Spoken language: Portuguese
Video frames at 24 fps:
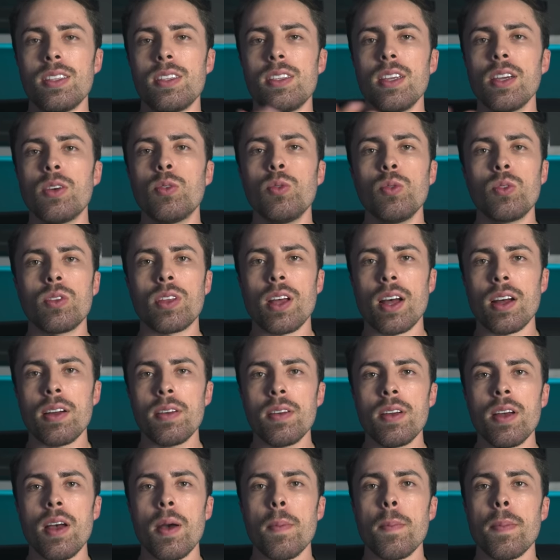
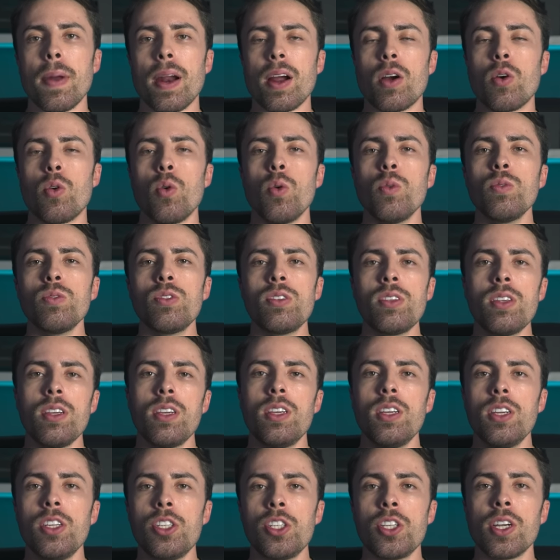executar para
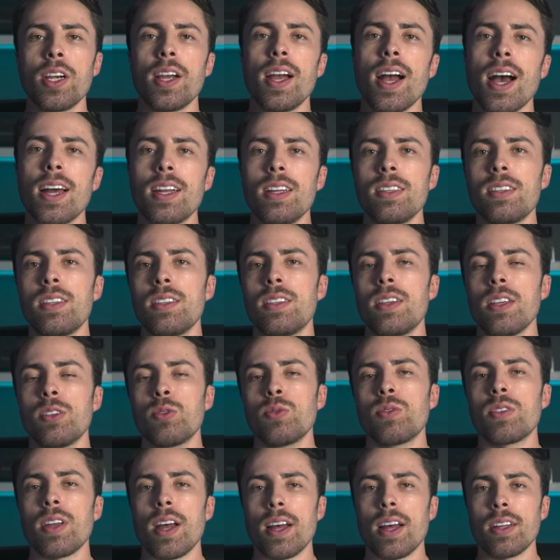conseguir chegar nesses
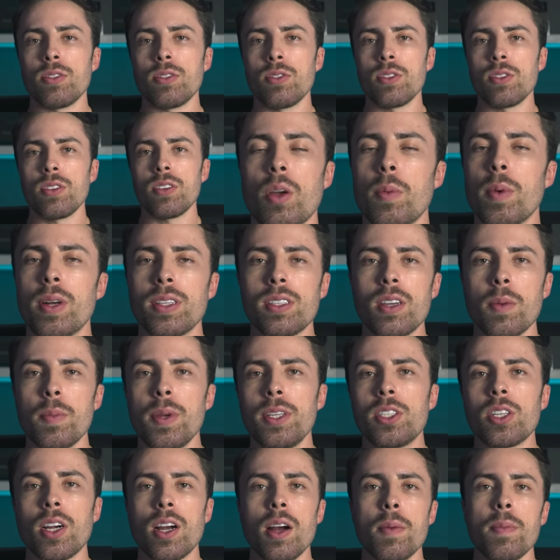resultados. É
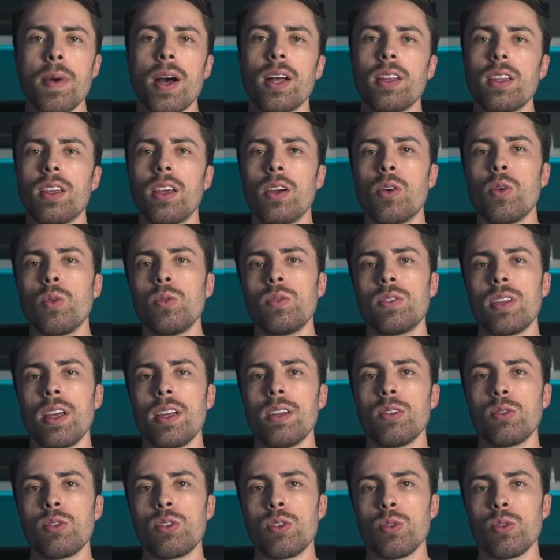basicamente a camada que contém os